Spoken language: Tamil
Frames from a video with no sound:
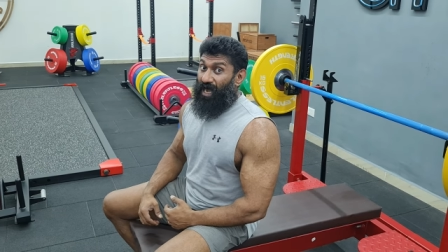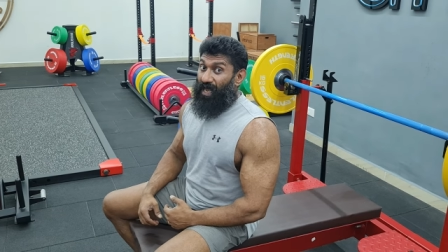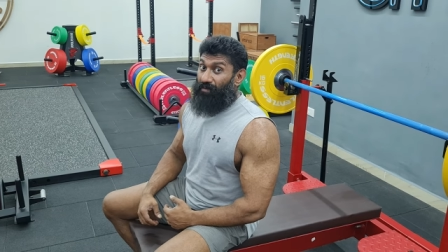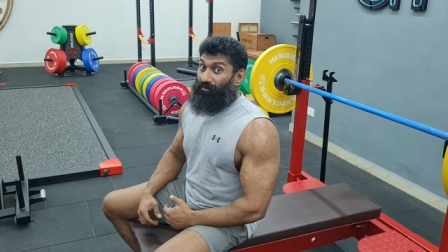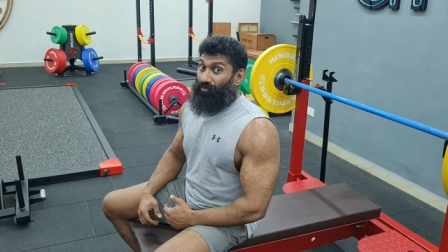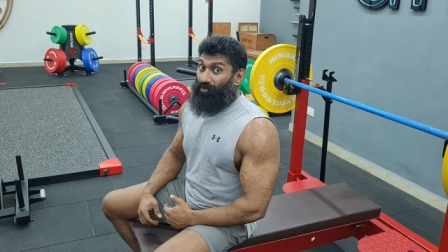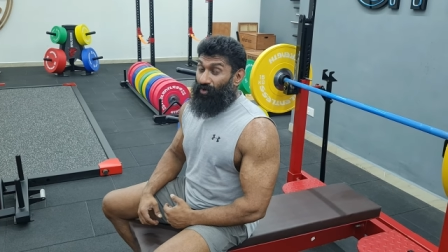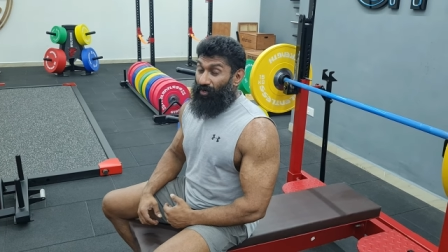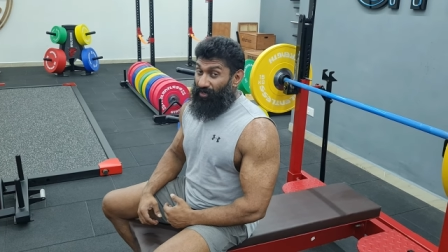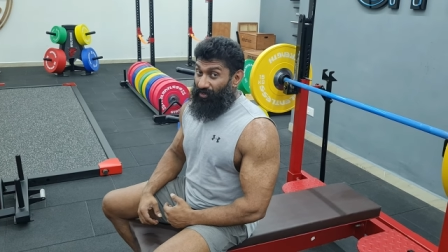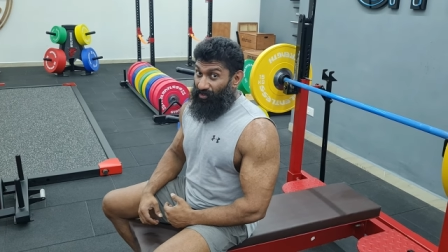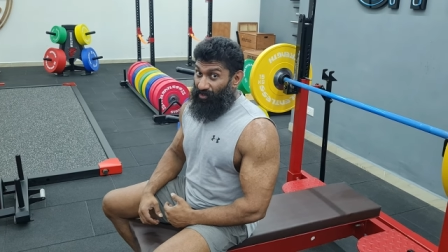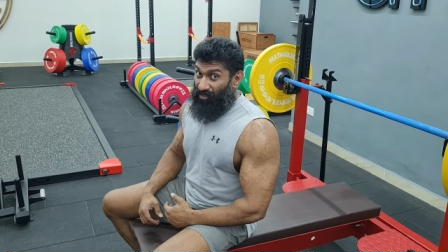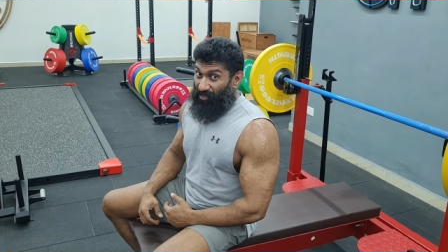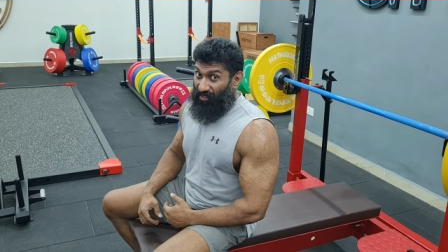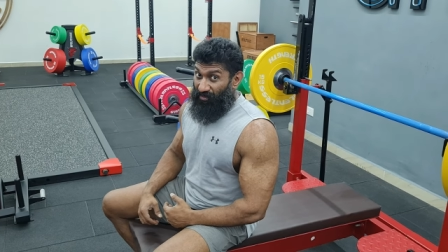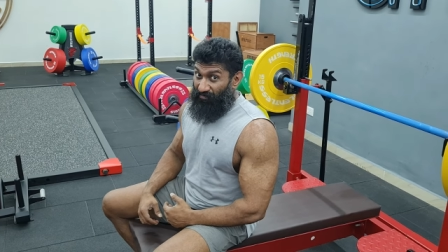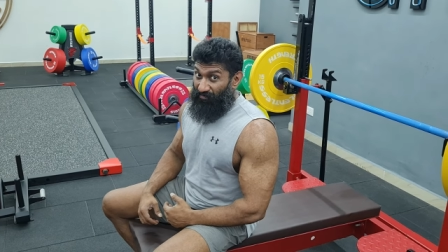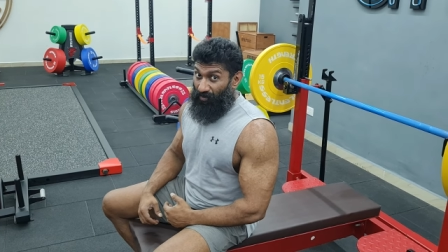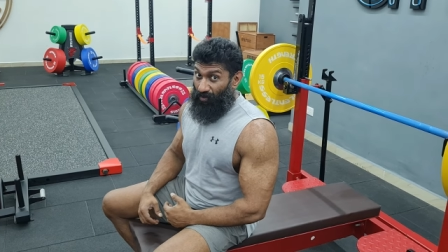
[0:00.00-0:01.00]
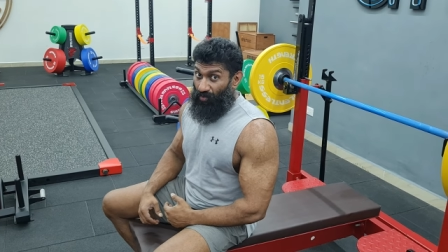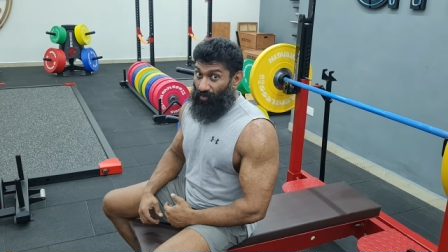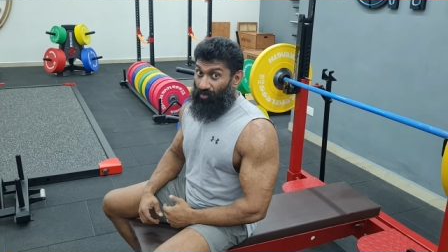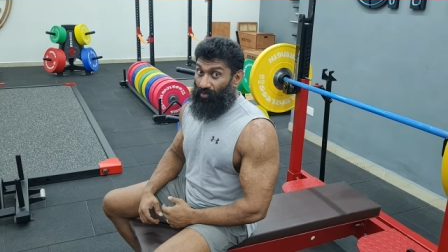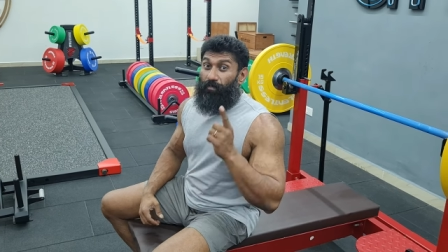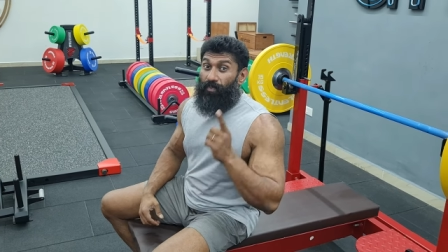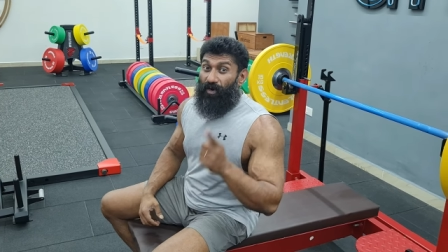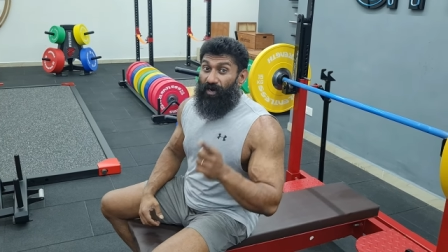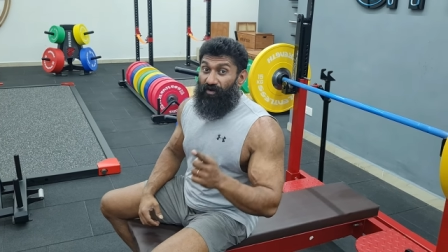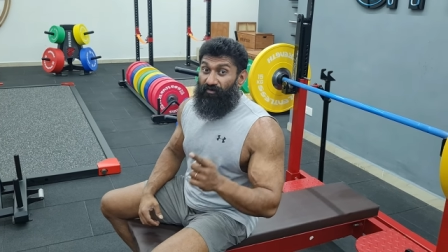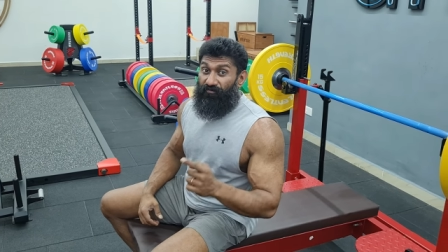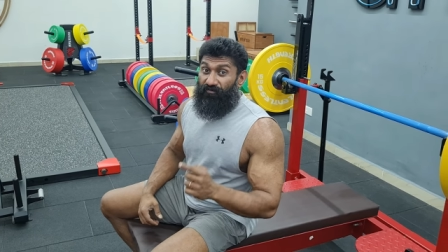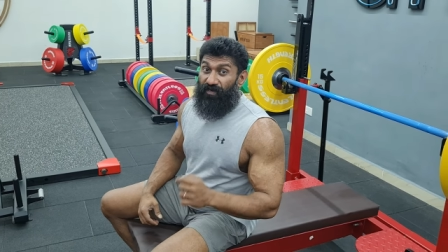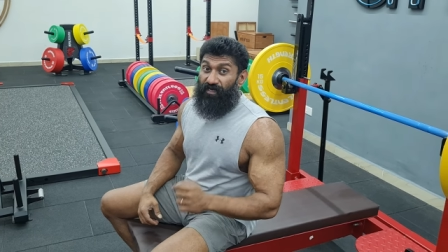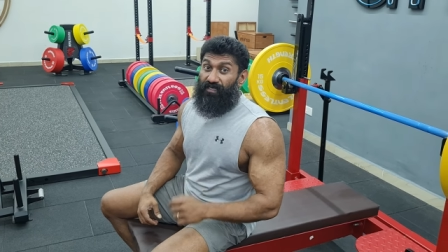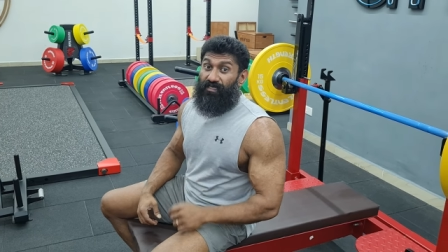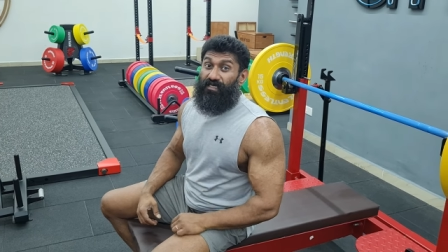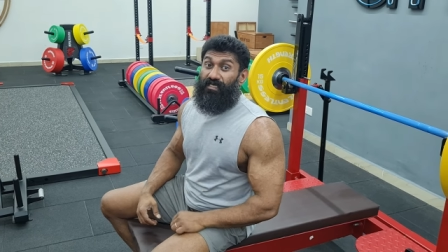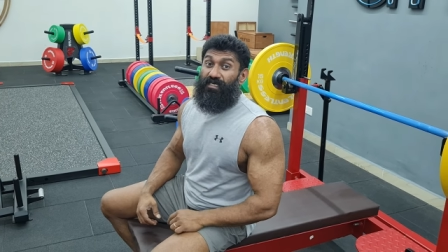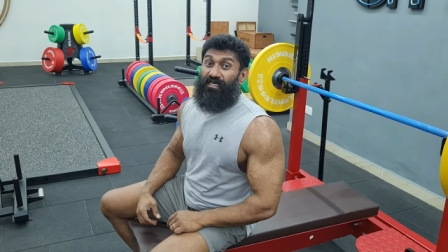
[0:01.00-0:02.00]
ஐ எம் கோயிங் டு கிவ் யூ
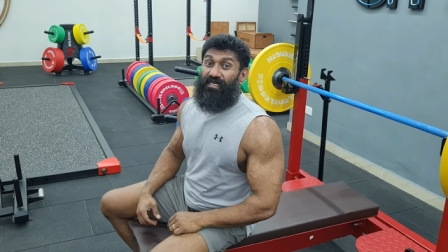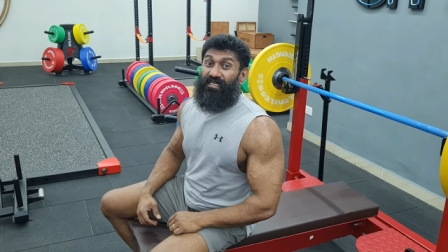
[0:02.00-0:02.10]
பர்ஃபெக்ட்